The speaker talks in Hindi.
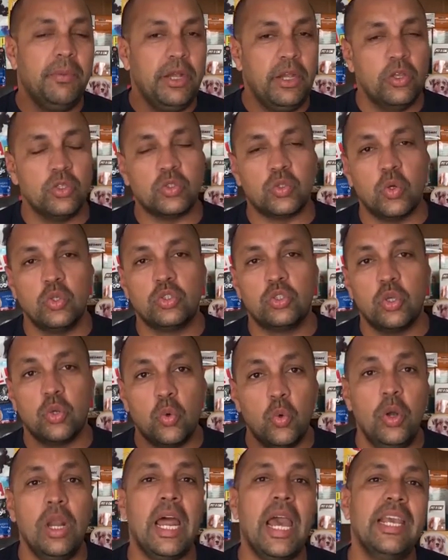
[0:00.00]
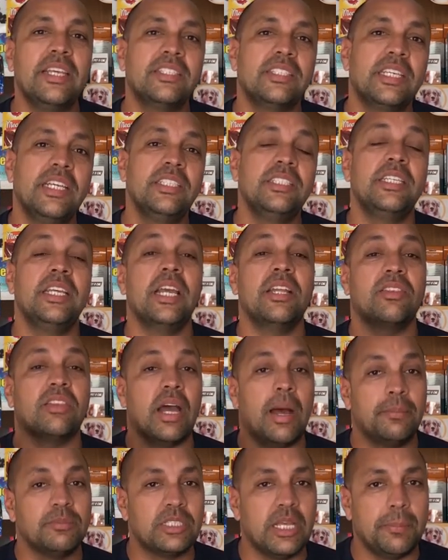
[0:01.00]
वीडियोस को जरूर लाइक्स कीजिए
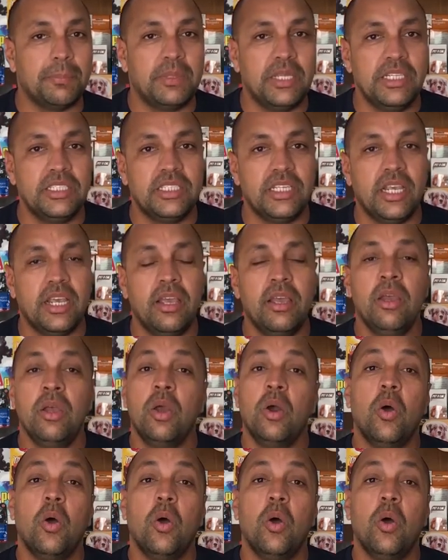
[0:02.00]
थम्स अप दीजिए